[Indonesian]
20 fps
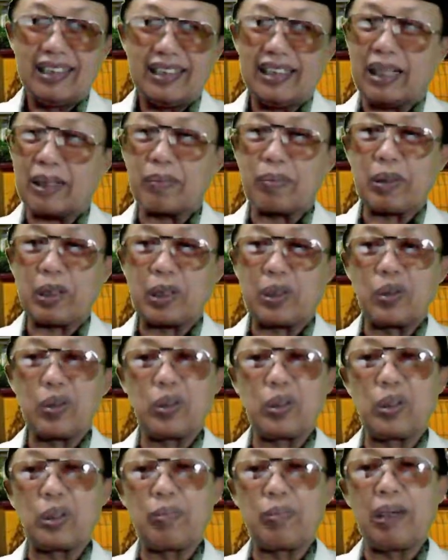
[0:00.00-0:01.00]
yang
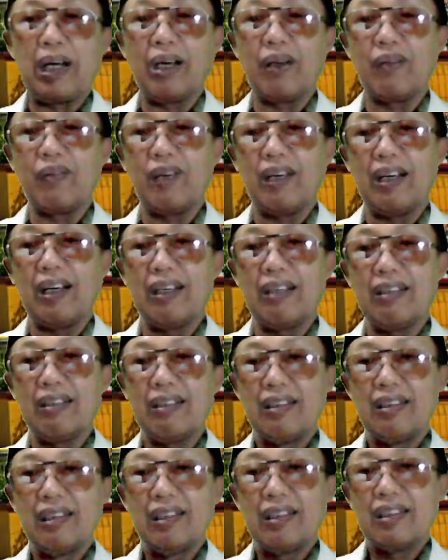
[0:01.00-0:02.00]
bertutur bahwa
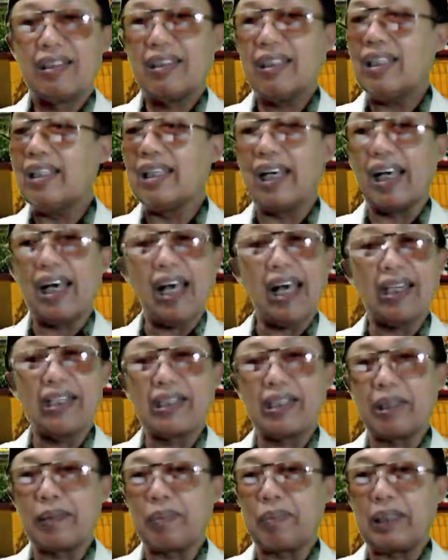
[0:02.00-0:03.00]
tidak
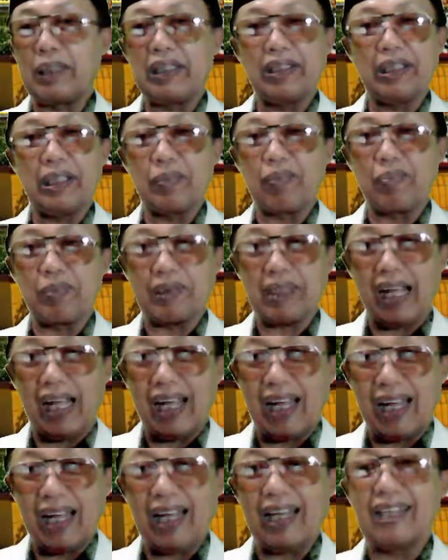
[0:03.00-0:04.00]
ada
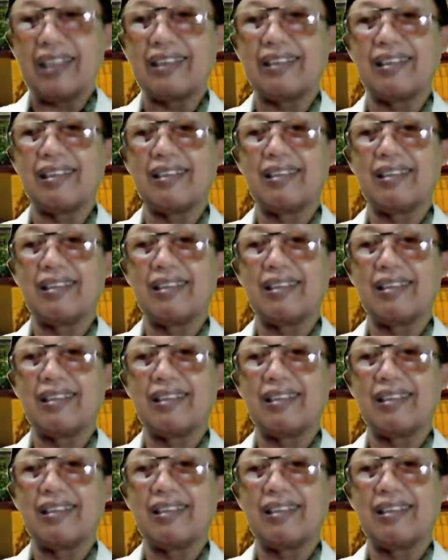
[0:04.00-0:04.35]
penciptaan